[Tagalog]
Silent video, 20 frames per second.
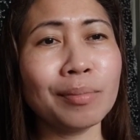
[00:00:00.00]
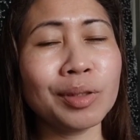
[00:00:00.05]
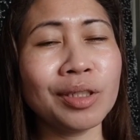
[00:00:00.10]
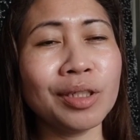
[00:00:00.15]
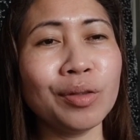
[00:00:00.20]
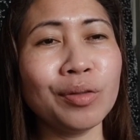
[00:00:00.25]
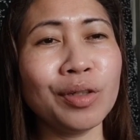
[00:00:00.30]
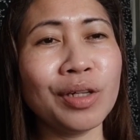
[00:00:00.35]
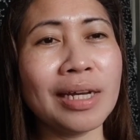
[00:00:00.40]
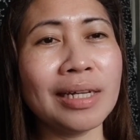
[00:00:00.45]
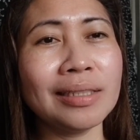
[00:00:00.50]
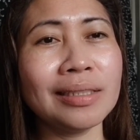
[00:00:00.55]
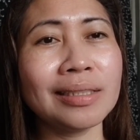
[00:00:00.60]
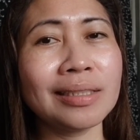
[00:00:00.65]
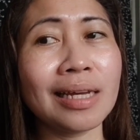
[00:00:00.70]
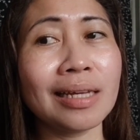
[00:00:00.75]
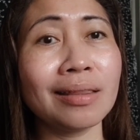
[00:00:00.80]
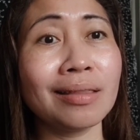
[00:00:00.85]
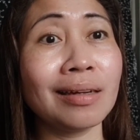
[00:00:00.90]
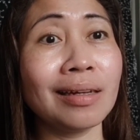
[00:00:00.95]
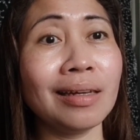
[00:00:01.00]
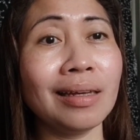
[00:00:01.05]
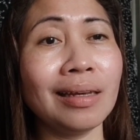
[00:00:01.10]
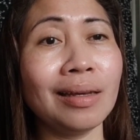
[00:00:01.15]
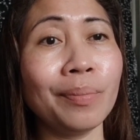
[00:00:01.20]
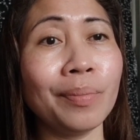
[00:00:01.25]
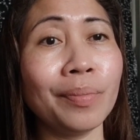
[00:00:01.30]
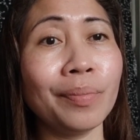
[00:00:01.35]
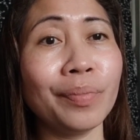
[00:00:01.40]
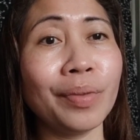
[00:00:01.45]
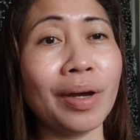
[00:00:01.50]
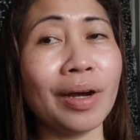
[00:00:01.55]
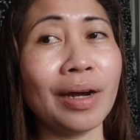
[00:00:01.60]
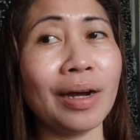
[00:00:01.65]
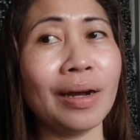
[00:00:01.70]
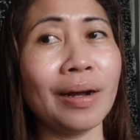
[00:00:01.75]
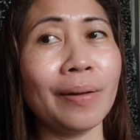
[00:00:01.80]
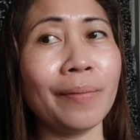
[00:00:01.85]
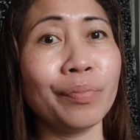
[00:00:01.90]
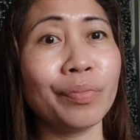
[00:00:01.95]
i-times ninyo yan sa 3 uh,
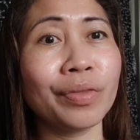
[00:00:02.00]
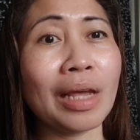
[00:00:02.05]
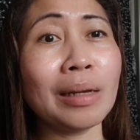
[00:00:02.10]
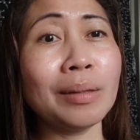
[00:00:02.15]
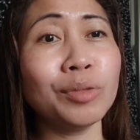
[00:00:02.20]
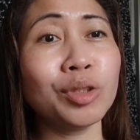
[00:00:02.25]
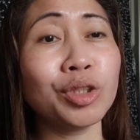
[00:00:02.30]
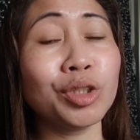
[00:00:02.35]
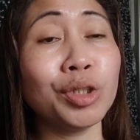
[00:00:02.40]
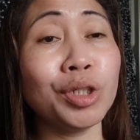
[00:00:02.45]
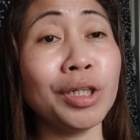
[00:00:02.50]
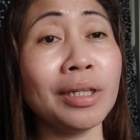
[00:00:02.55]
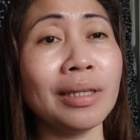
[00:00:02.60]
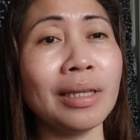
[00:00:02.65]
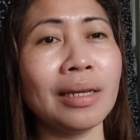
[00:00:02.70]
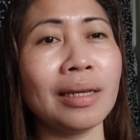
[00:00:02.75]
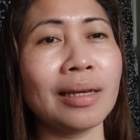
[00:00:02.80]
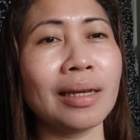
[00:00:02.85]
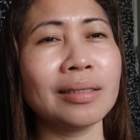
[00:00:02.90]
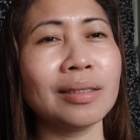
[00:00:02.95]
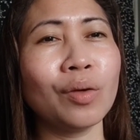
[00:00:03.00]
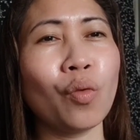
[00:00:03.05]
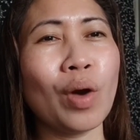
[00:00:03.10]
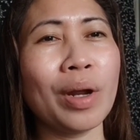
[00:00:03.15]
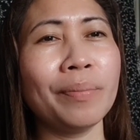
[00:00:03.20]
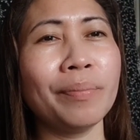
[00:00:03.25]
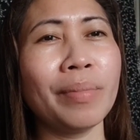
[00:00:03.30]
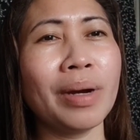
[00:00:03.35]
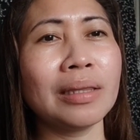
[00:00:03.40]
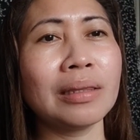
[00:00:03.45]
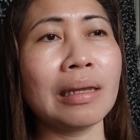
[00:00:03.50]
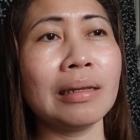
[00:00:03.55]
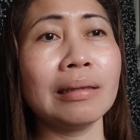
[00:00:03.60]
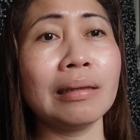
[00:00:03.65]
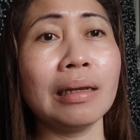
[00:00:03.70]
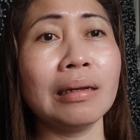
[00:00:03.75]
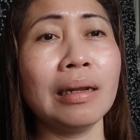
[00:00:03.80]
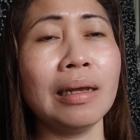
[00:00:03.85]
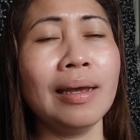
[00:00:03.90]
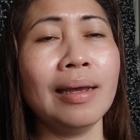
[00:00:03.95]
ah, times 30 kasi 1 month
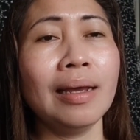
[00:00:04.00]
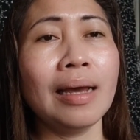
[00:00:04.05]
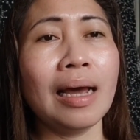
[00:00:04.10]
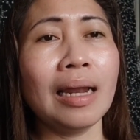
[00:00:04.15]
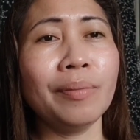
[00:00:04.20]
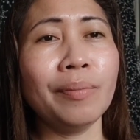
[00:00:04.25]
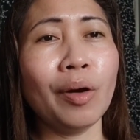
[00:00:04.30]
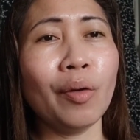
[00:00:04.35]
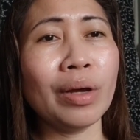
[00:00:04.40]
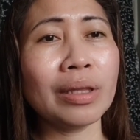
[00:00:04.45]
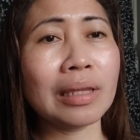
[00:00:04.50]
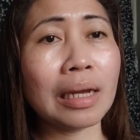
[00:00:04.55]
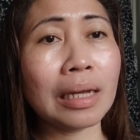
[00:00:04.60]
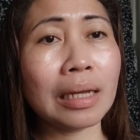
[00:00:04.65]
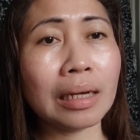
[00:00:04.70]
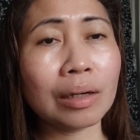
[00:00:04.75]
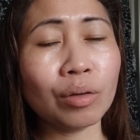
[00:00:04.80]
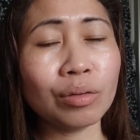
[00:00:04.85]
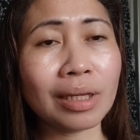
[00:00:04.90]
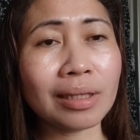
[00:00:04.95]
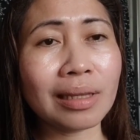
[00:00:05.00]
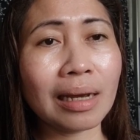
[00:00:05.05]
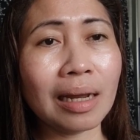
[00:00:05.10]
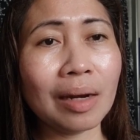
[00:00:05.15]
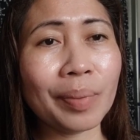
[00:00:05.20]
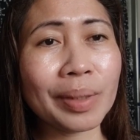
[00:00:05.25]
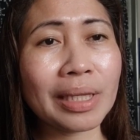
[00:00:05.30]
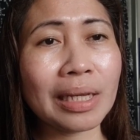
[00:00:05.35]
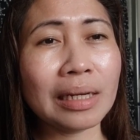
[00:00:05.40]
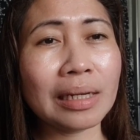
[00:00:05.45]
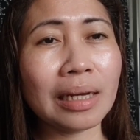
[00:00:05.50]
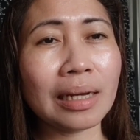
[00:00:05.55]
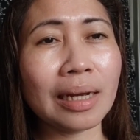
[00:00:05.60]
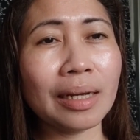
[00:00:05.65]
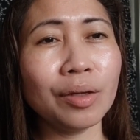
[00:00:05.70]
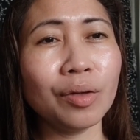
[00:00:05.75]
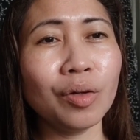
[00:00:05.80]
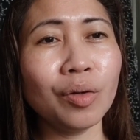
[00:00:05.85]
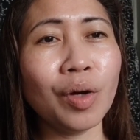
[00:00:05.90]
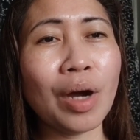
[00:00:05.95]
and then Halimbawa, ta, kung tatagal pa talaga
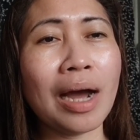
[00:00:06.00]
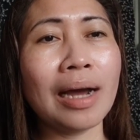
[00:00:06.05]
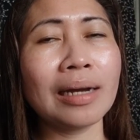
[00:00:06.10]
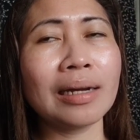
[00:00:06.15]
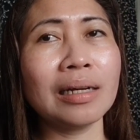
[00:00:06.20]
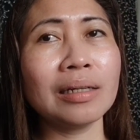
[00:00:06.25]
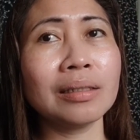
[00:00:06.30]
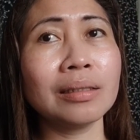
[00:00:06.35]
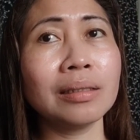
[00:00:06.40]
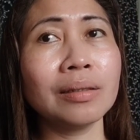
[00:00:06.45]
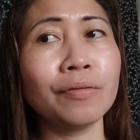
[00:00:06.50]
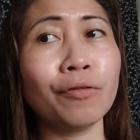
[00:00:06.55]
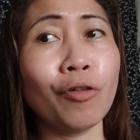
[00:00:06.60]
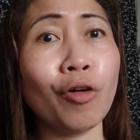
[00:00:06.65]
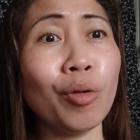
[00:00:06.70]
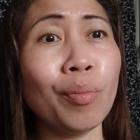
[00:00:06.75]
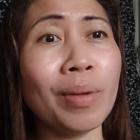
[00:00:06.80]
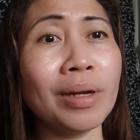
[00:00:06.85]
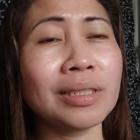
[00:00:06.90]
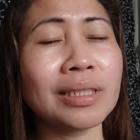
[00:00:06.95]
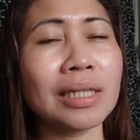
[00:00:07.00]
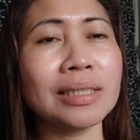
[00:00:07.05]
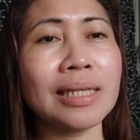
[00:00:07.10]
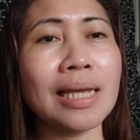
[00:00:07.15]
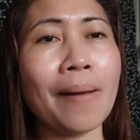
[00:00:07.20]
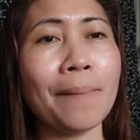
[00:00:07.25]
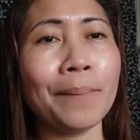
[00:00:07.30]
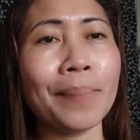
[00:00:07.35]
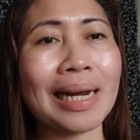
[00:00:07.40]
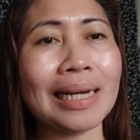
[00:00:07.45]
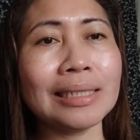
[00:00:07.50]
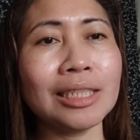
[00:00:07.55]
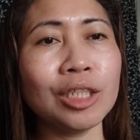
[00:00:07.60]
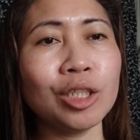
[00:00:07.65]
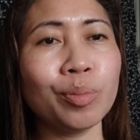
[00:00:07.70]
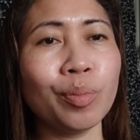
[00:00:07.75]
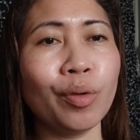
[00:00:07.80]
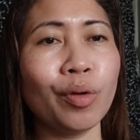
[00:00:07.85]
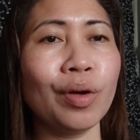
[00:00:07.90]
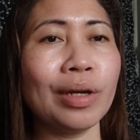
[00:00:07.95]
kayo, hanggang 4 months kasi ang
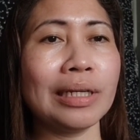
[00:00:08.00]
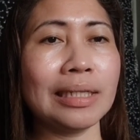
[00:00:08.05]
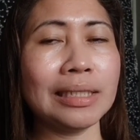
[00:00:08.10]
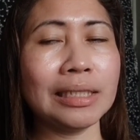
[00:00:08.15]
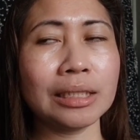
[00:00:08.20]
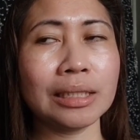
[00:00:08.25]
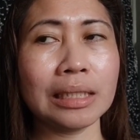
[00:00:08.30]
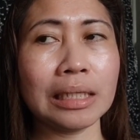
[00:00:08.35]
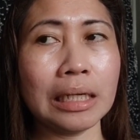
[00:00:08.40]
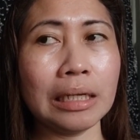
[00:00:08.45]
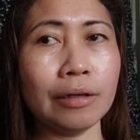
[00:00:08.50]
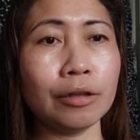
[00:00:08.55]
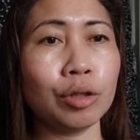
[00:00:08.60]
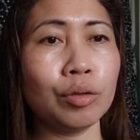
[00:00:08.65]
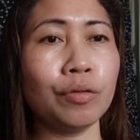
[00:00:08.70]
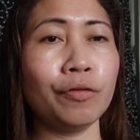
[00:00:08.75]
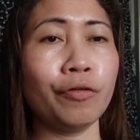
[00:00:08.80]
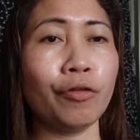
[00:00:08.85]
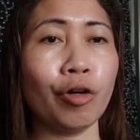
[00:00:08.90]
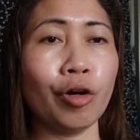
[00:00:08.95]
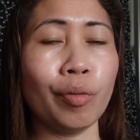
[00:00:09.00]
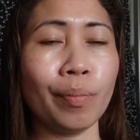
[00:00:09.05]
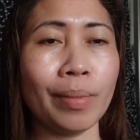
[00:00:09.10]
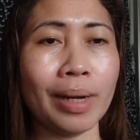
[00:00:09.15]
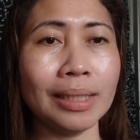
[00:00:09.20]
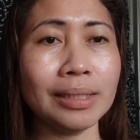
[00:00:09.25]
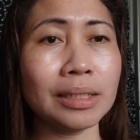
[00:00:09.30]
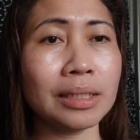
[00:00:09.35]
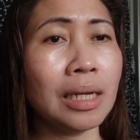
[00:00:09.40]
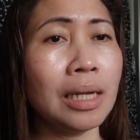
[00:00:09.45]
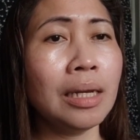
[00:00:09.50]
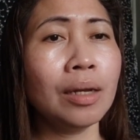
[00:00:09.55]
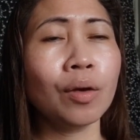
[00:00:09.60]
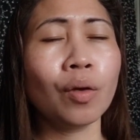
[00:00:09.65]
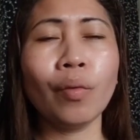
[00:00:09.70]
process po is 3 to 4 months.